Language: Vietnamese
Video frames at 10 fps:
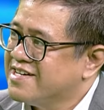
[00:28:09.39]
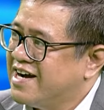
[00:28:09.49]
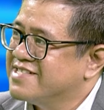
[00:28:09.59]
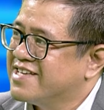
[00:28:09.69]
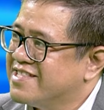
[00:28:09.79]

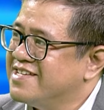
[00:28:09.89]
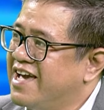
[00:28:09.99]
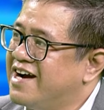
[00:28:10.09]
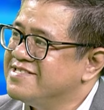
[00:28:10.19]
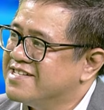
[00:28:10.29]
ở trên thế
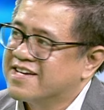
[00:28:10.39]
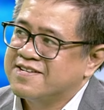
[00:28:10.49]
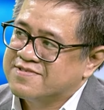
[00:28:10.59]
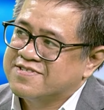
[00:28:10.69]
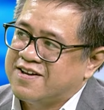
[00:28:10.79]
giới thì cái
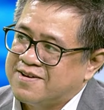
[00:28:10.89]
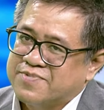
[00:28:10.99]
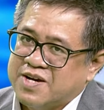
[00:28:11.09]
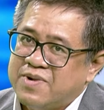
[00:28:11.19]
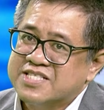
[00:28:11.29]
gọi là
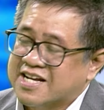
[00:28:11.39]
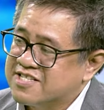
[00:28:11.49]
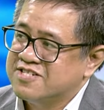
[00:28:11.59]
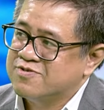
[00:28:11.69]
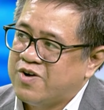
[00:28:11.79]
cái mức tăng
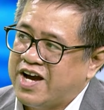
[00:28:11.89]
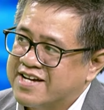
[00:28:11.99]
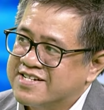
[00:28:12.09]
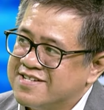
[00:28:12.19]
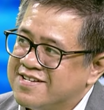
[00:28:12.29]
trưởng khoảng